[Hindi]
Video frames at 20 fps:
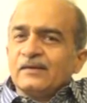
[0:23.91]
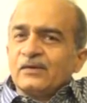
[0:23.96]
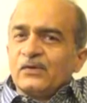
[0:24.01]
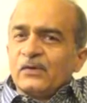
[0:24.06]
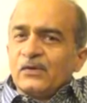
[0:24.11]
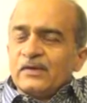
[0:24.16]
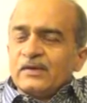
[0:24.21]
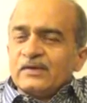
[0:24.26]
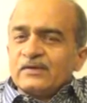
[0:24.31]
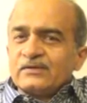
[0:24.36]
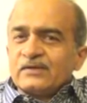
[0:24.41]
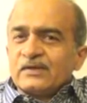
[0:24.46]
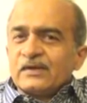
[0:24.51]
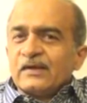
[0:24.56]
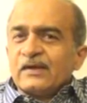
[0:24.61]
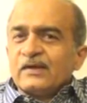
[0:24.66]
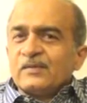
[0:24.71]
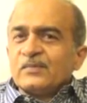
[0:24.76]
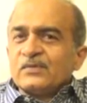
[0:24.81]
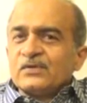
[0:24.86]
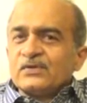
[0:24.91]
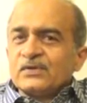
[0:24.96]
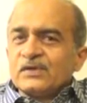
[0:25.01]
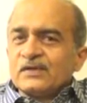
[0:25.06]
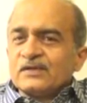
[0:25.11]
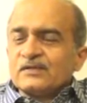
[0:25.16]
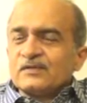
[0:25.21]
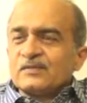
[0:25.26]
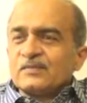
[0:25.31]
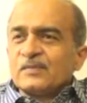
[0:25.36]
कॉलेज के
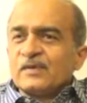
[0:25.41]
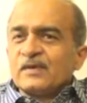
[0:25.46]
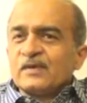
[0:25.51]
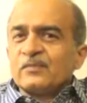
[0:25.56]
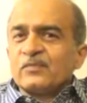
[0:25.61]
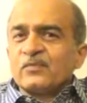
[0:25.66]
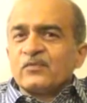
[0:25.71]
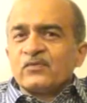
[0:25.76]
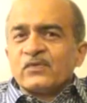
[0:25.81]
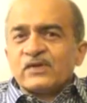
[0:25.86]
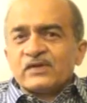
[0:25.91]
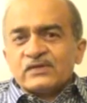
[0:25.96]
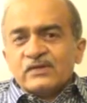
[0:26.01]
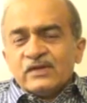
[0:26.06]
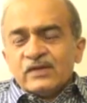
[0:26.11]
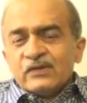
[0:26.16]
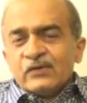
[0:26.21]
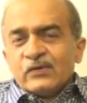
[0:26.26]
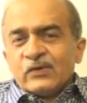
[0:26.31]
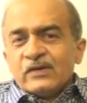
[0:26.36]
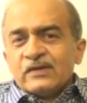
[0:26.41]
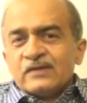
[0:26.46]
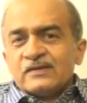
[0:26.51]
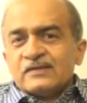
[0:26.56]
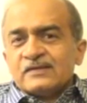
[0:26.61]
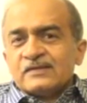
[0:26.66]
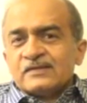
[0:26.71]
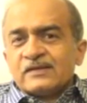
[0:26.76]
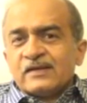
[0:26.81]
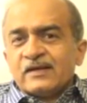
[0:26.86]
एडमिशन्स में प्रोफेशनल
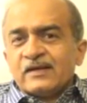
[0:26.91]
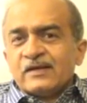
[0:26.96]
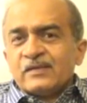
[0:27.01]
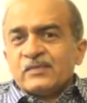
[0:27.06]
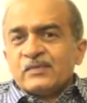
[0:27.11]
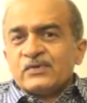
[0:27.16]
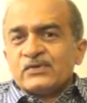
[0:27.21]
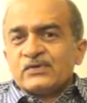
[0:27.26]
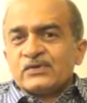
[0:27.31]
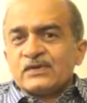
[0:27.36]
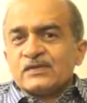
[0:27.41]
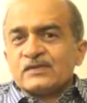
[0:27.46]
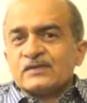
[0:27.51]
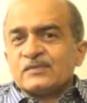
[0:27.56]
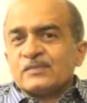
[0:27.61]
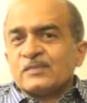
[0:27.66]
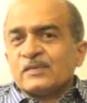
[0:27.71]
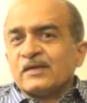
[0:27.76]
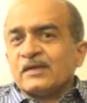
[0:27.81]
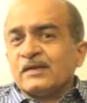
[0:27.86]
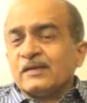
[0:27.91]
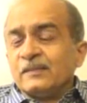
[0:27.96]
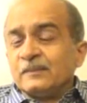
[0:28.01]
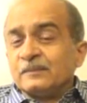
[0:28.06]
कॉलेजेस के एडमिशन्स में